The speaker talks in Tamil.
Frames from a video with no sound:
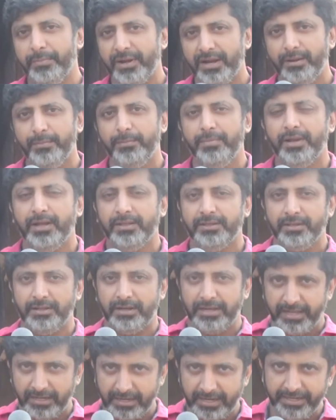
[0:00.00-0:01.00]
பல்பு அந்த
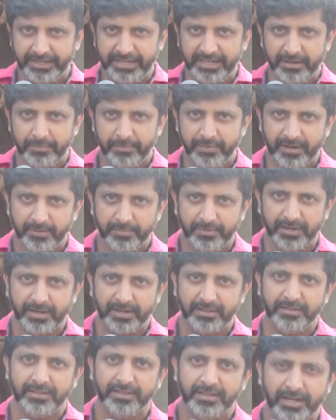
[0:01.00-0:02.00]
லை லைட்டிங்
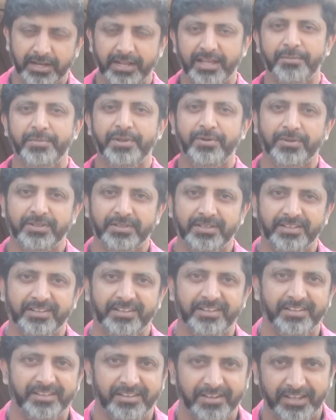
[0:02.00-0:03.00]
டிபார்ட்மெண்ட்லேருந்து எல்லாருமே வந்து
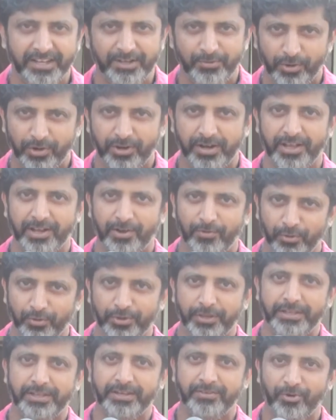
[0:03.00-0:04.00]
அதில் இன்வால்வ் ஆனாங்க
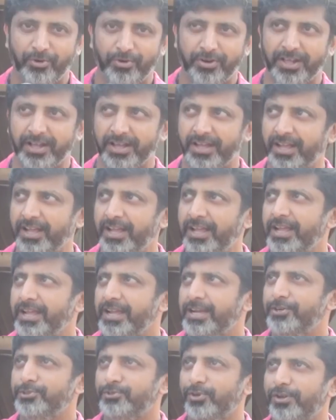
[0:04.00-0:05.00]
அவ்வளோ இன்வால்வ் ஆனாங்க
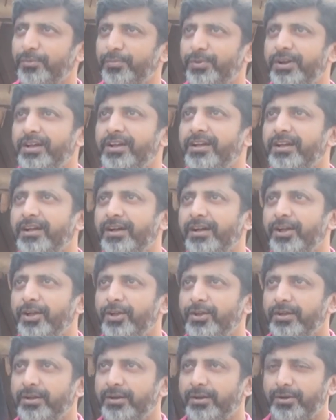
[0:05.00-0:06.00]
இன்னும்
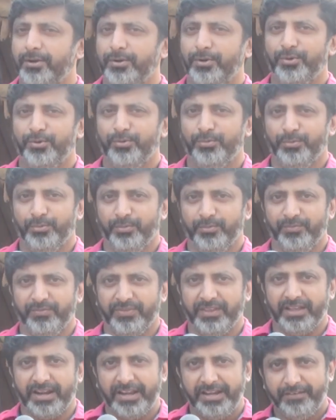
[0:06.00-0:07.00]
சொல்லப்போனால்
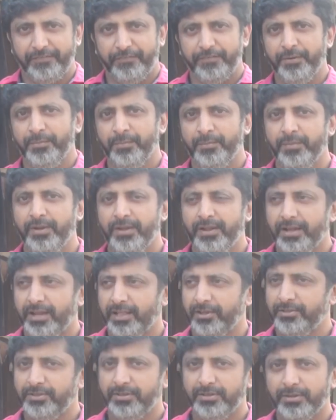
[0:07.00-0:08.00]
ரைட் ஃப்ரம்
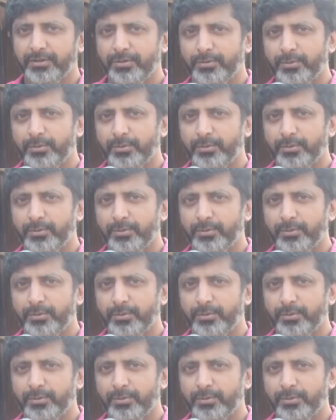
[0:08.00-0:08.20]
அதாவது